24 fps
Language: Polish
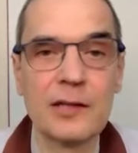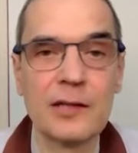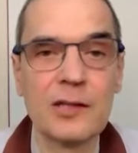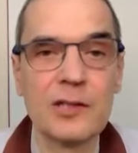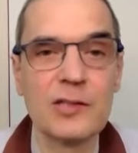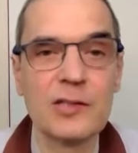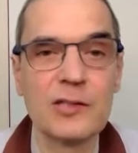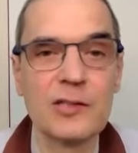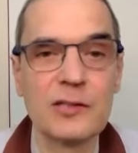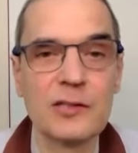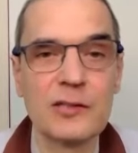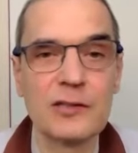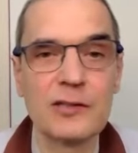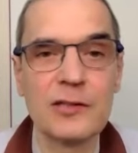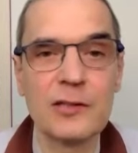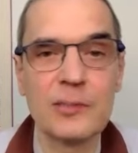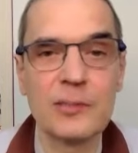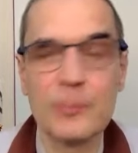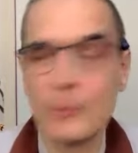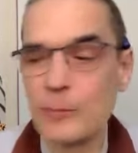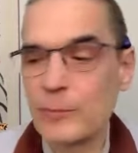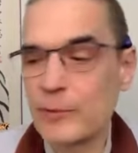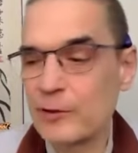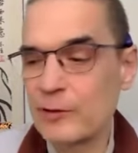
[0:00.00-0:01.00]
jeżeli
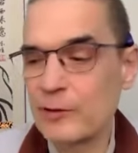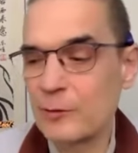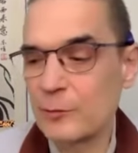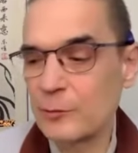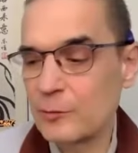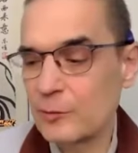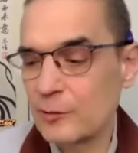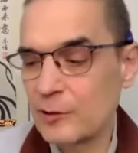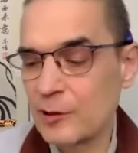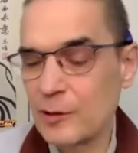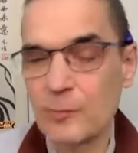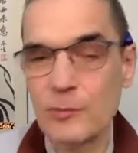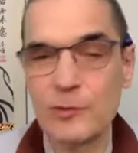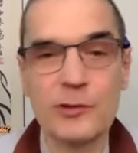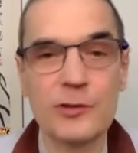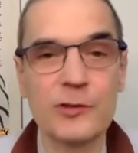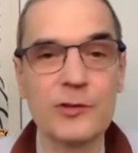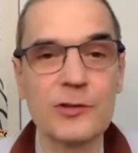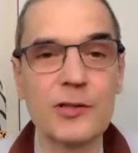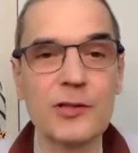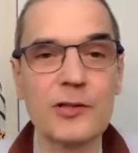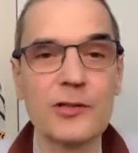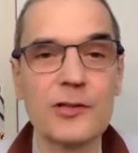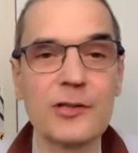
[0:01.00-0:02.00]
pomedytujemy
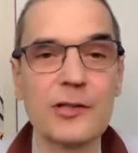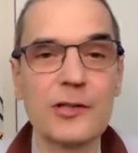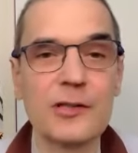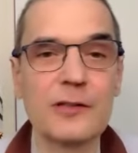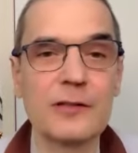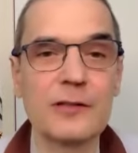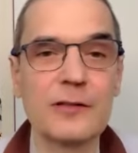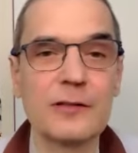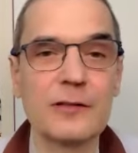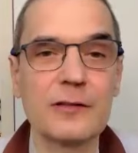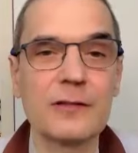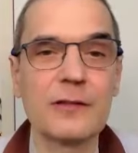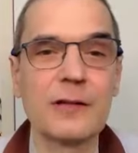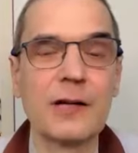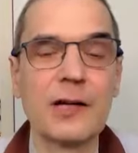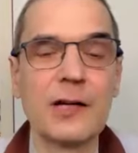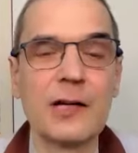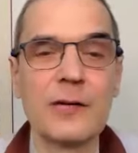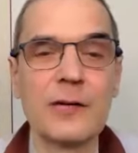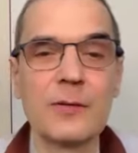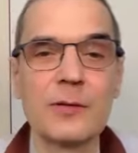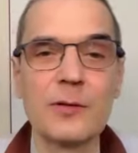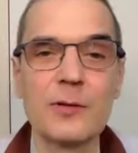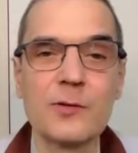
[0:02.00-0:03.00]
troszeczkę, to
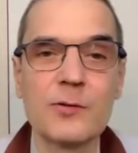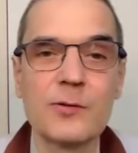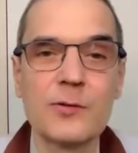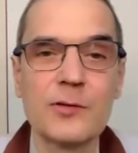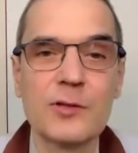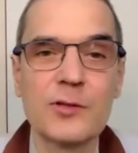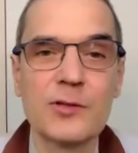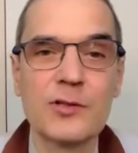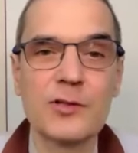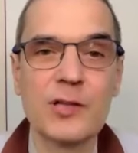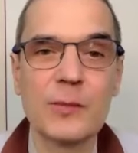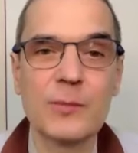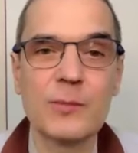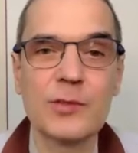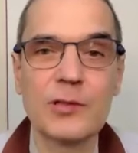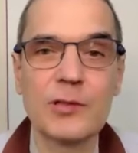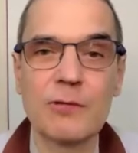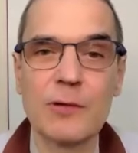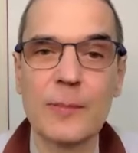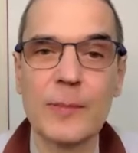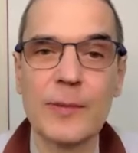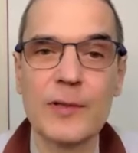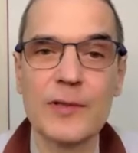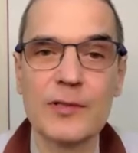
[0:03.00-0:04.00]
w końcu zaczynamy się
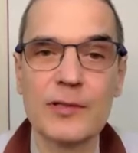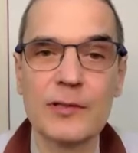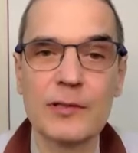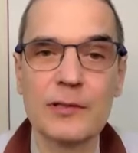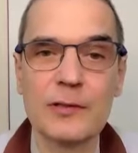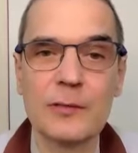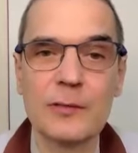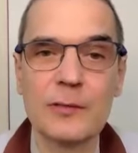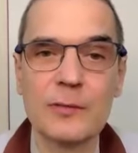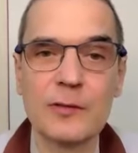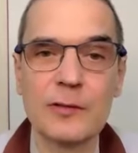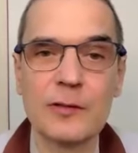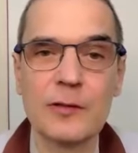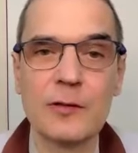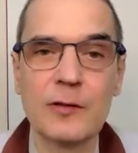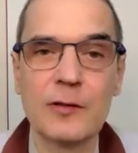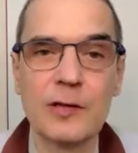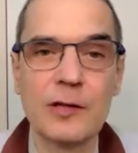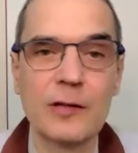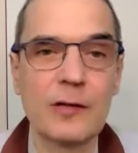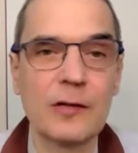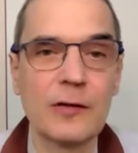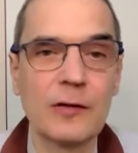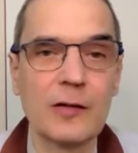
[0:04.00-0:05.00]
łapać na tym
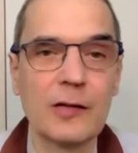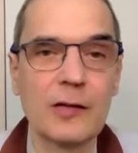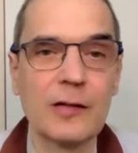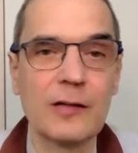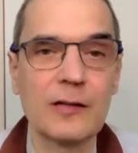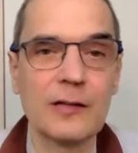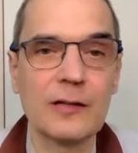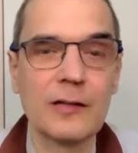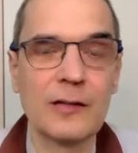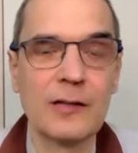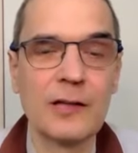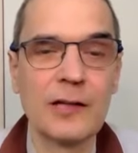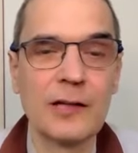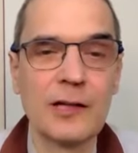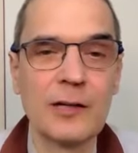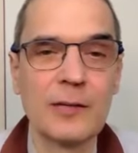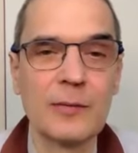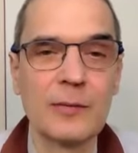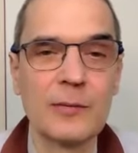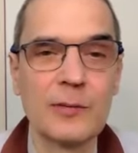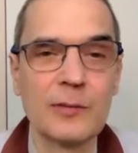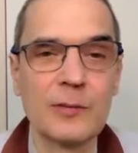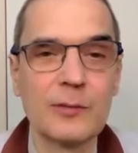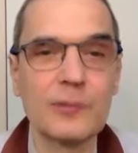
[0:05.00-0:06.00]
hola hola.
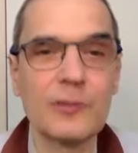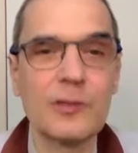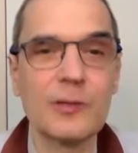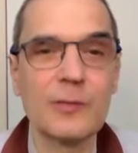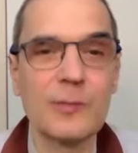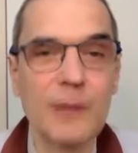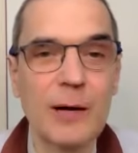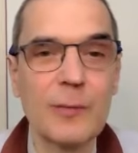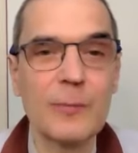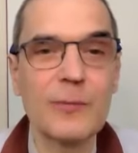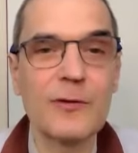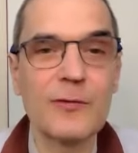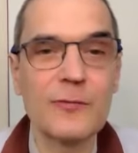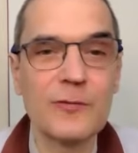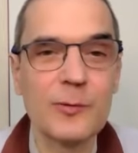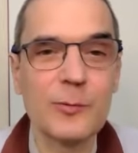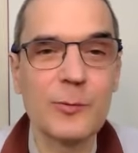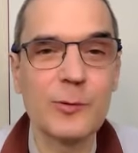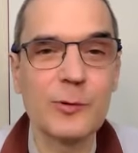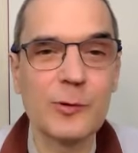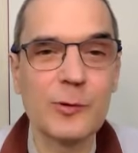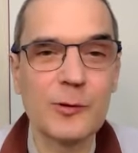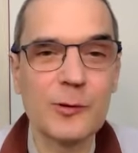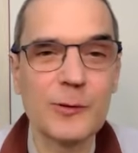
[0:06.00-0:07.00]
My tutaj mamy
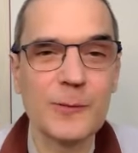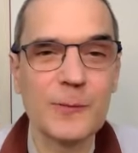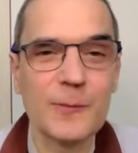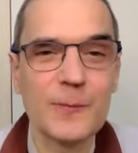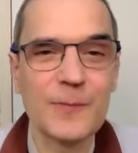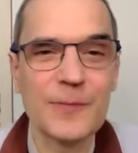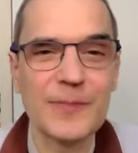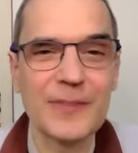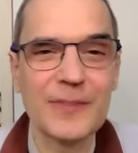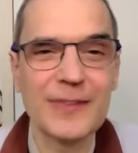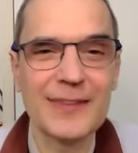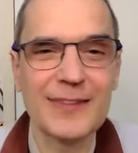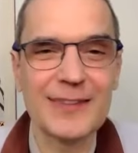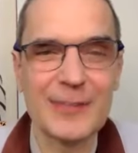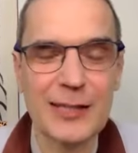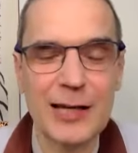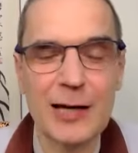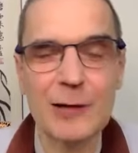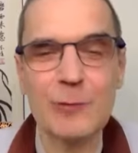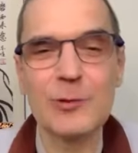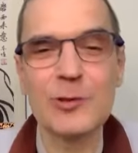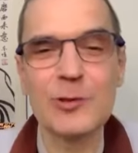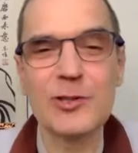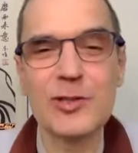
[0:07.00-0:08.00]
wybór.
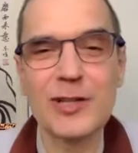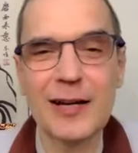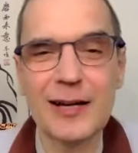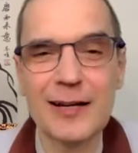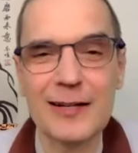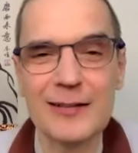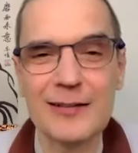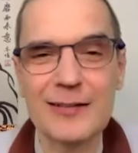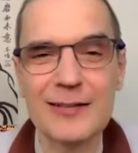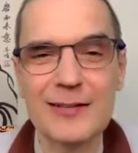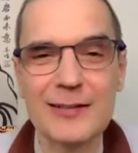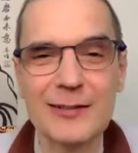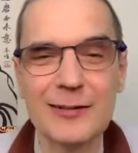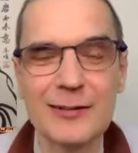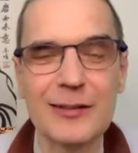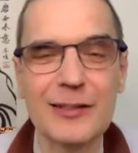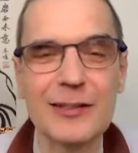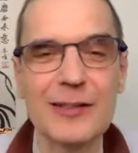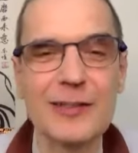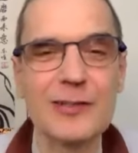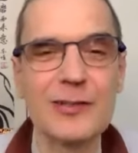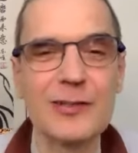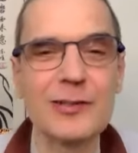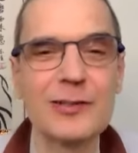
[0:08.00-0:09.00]
Cały czas, ok?
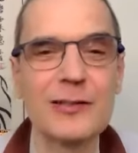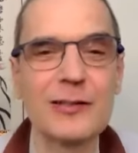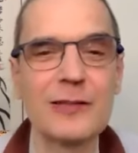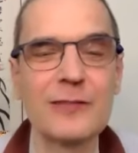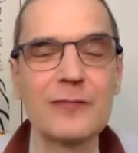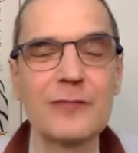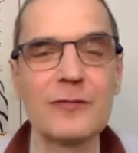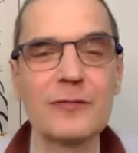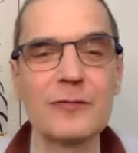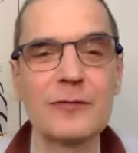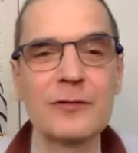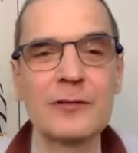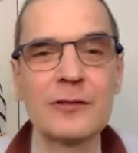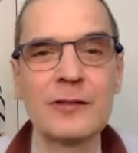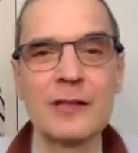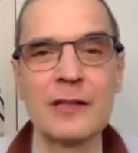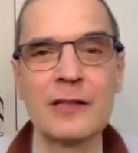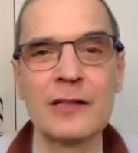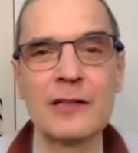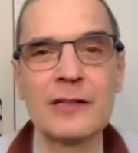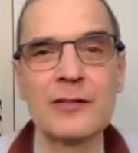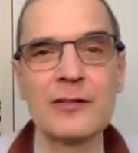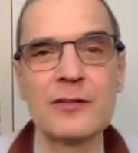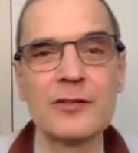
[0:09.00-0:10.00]
Czyli ten,
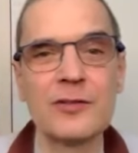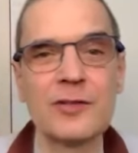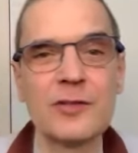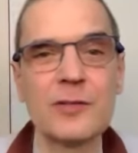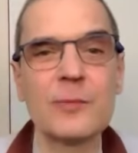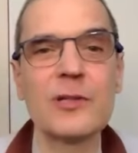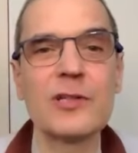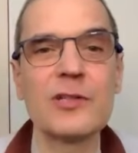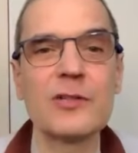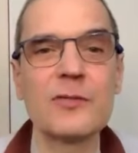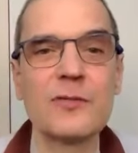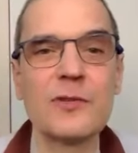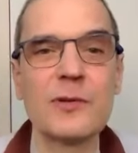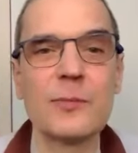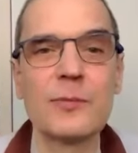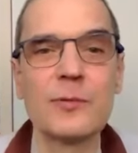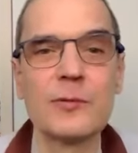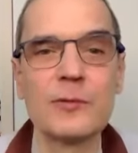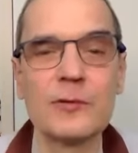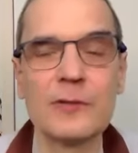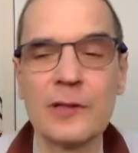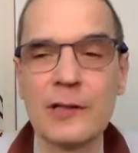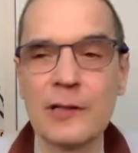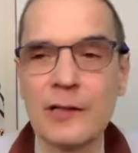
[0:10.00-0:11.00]
ale czym jest
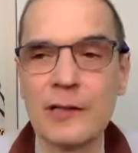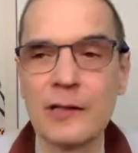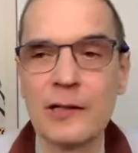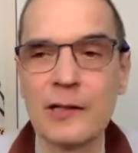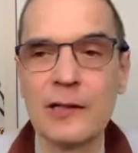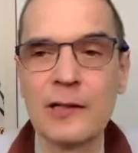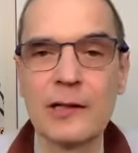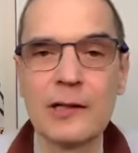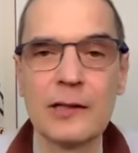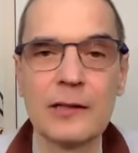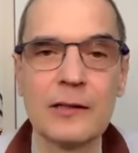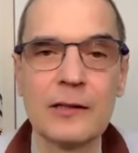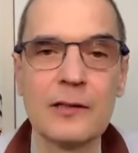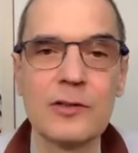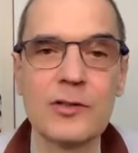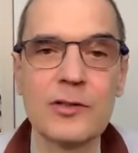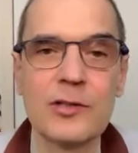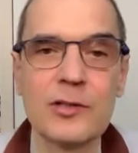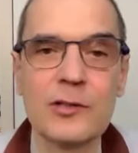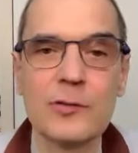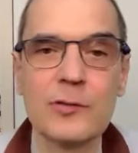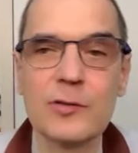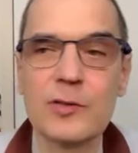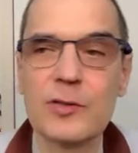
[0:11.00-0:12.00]
wybór? No
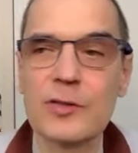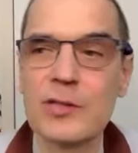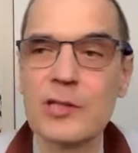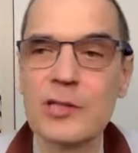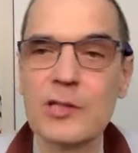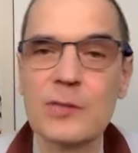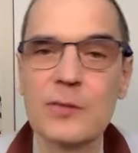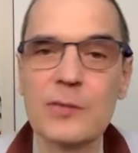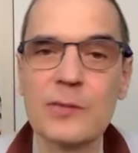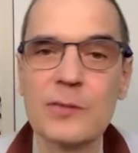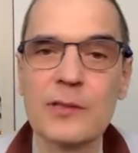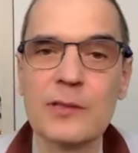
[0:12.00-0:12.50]
jeżeli już jesteśmy na